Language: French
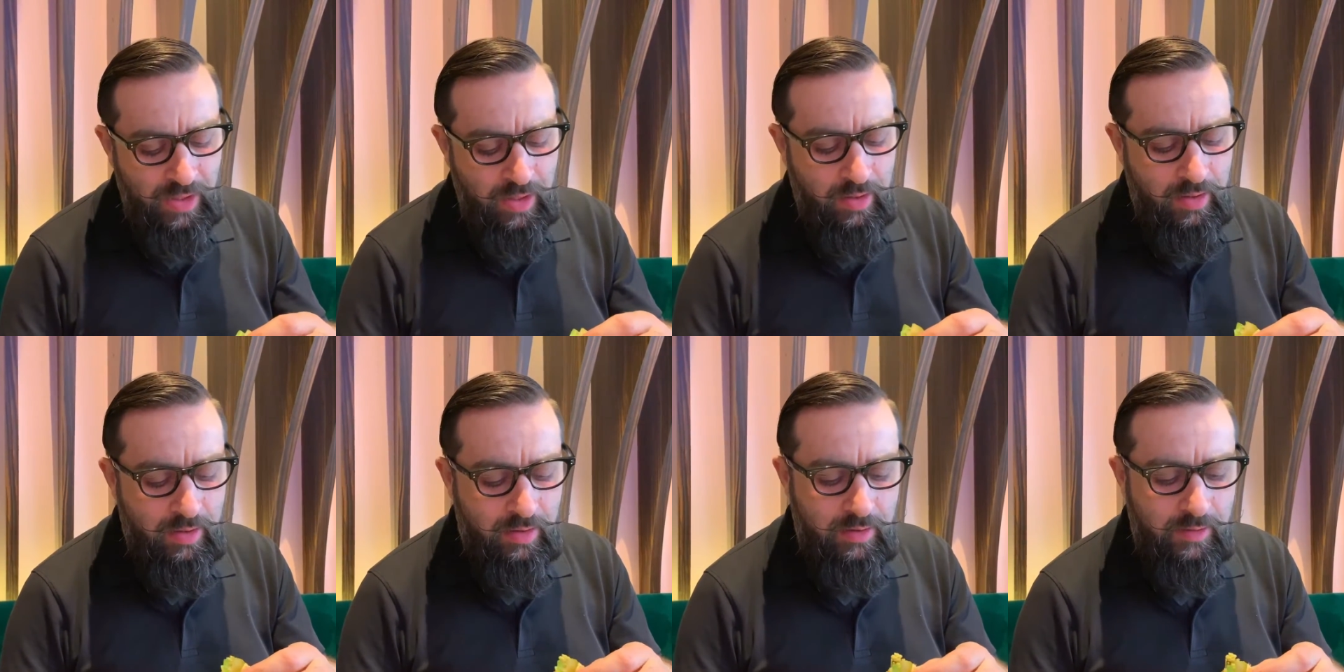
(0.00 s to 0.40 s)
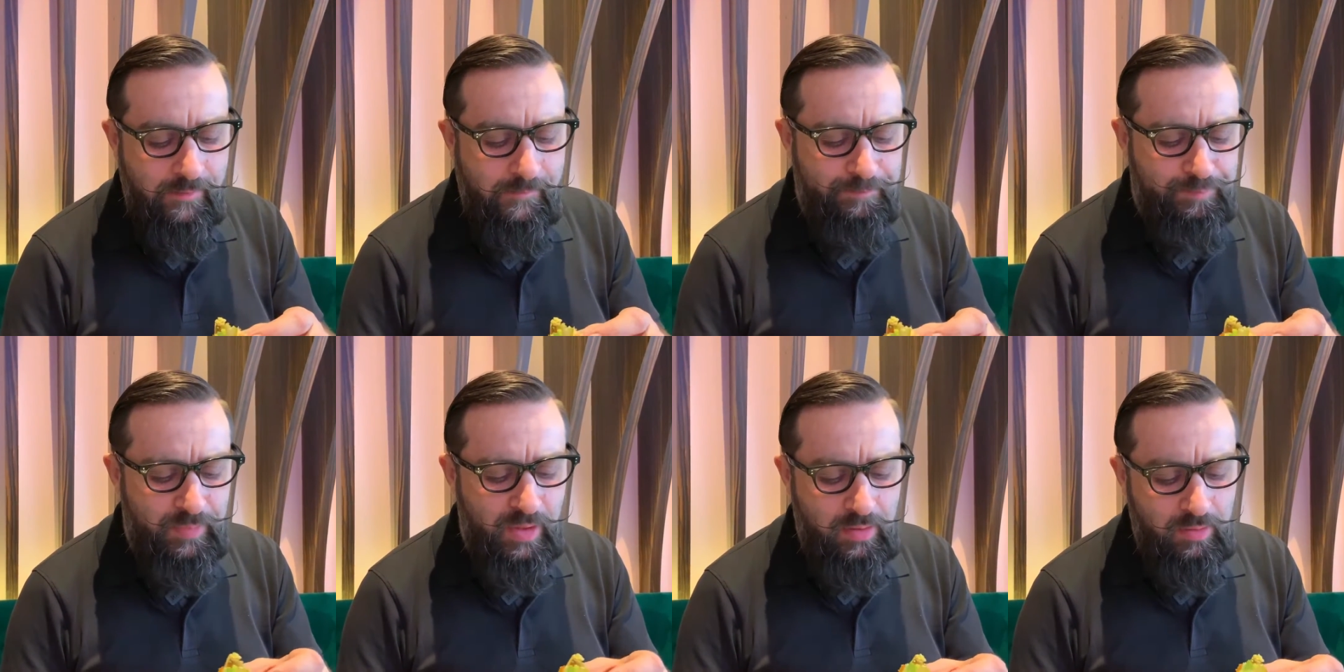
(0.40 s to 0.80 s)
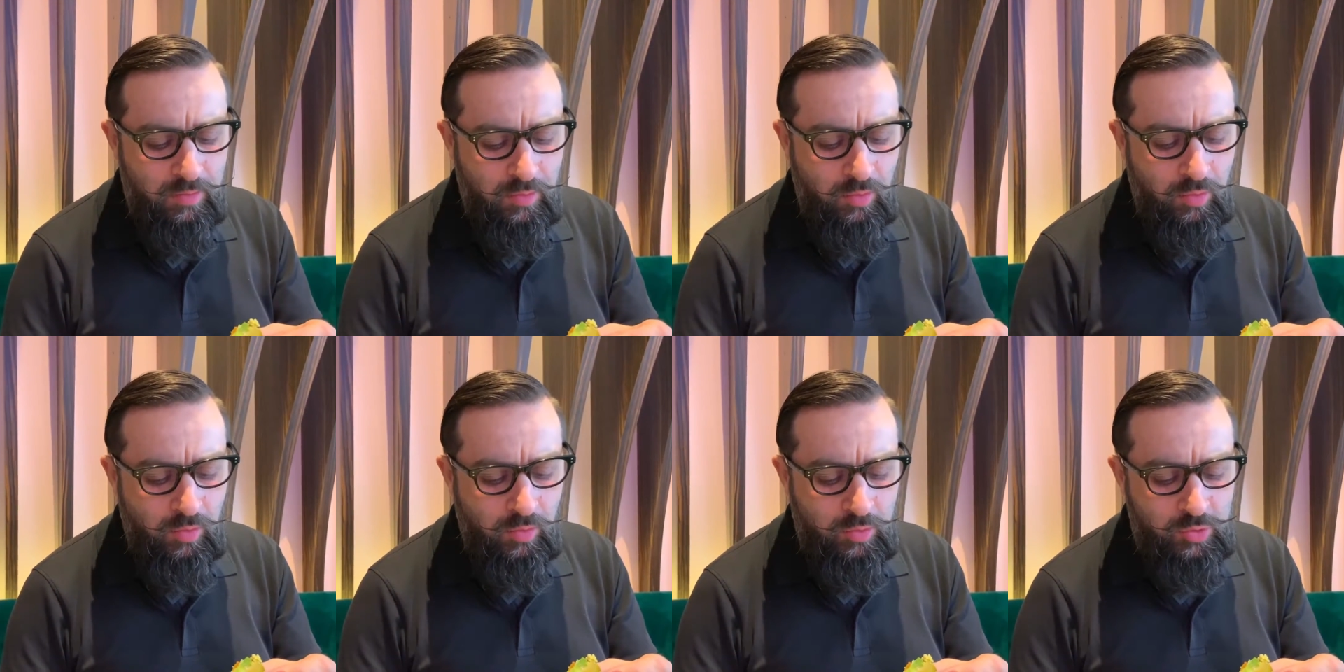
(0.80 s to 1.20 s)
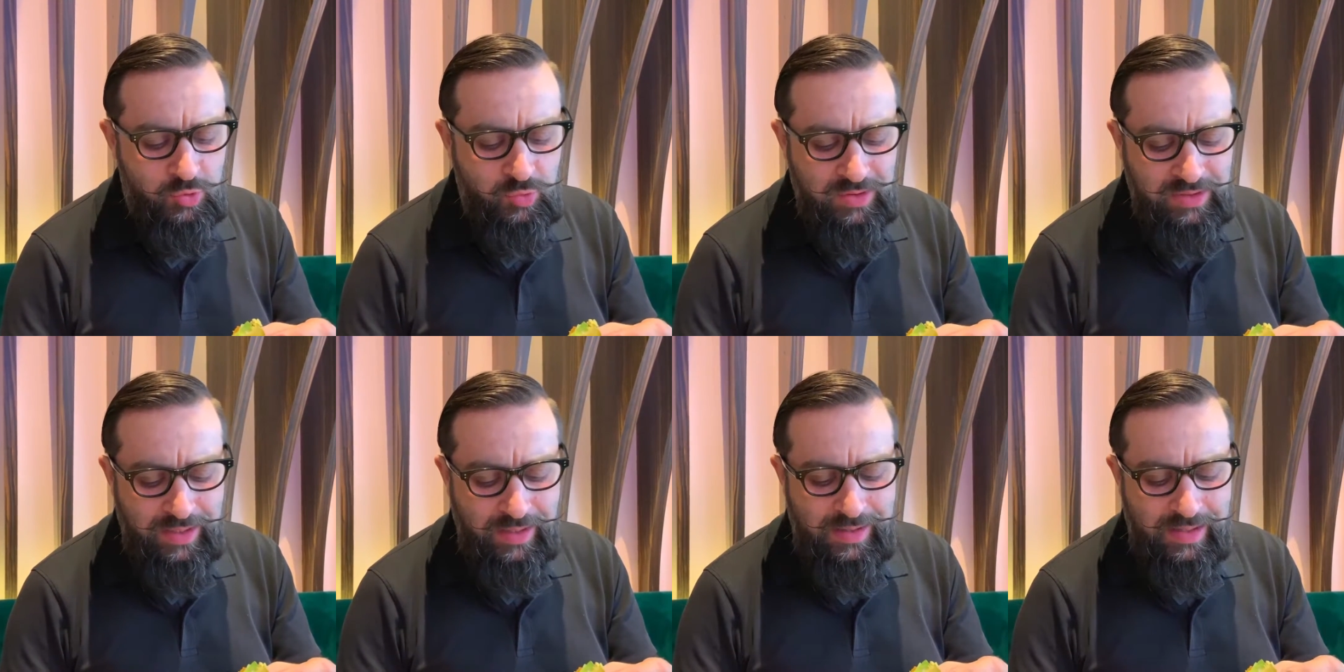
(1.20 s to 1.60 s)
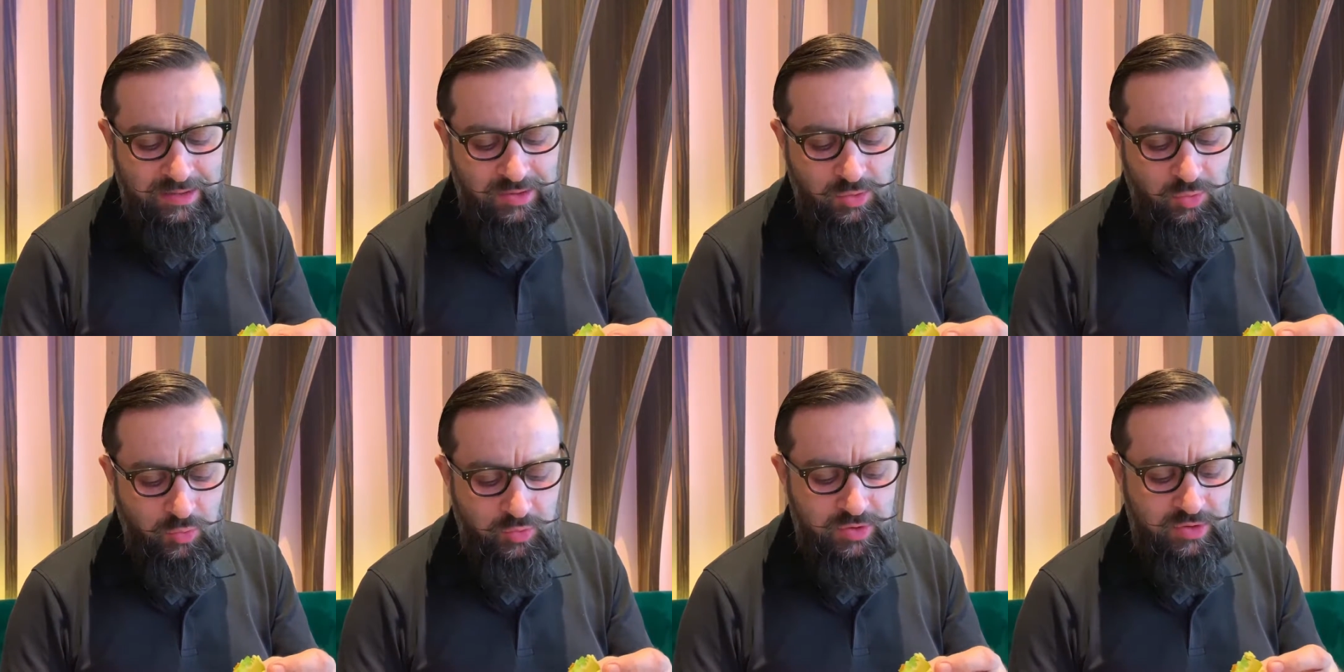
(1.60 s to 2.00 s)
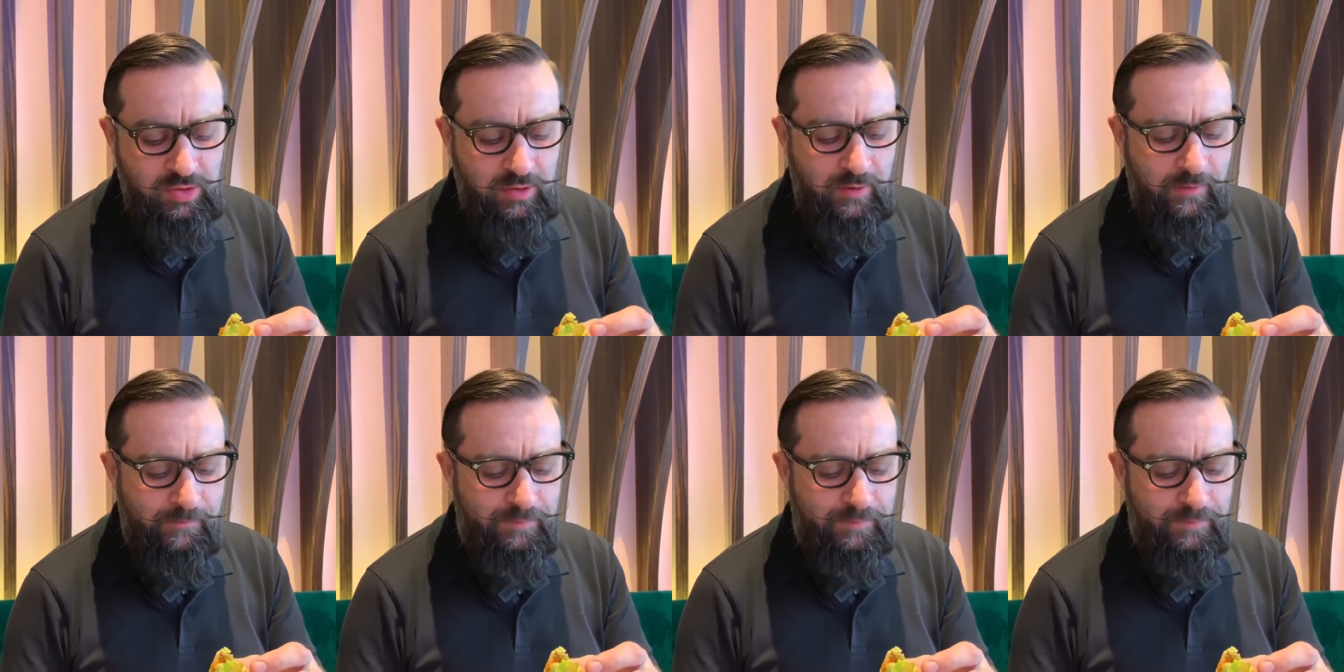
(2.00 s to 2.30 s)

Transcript: Euh, ensuite, la sauce,